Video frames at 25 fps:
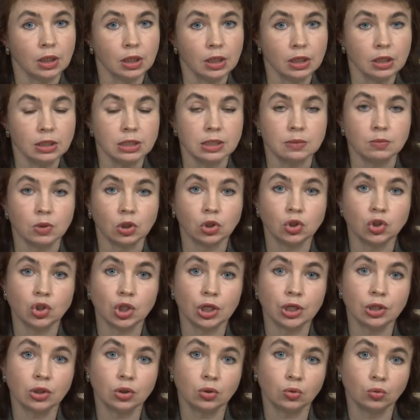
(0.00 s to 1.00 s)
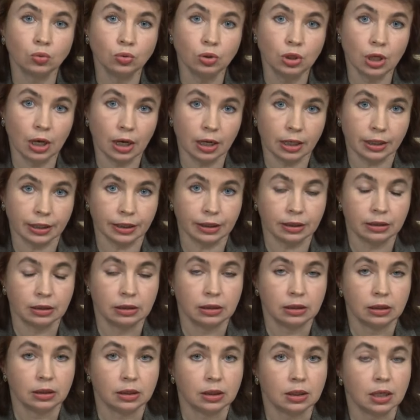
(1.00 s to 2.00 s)
и смягчает удары,
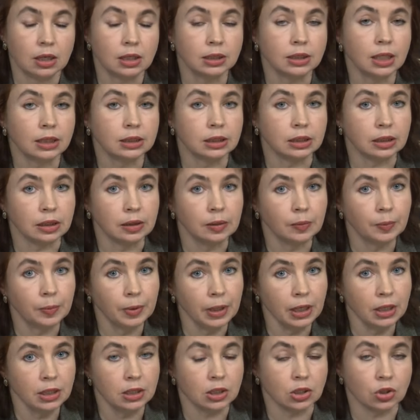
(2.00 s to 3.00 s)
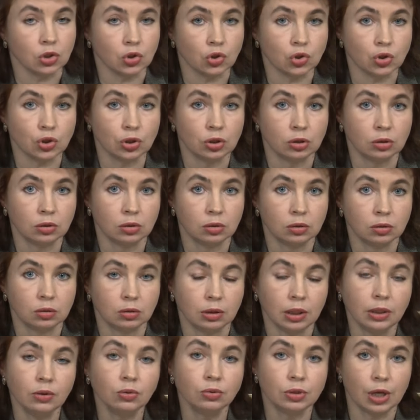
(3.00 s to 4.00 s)
когда ты падаешь
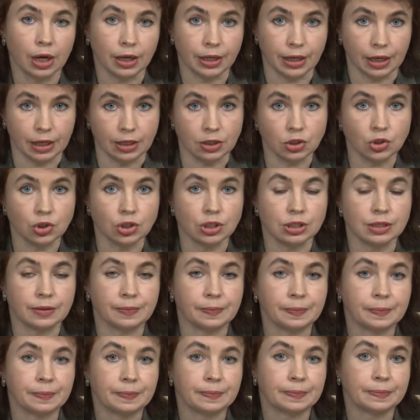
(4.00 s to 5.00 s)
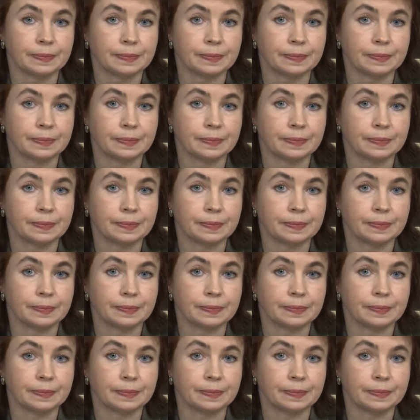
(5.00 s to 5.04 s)
или ударяешься.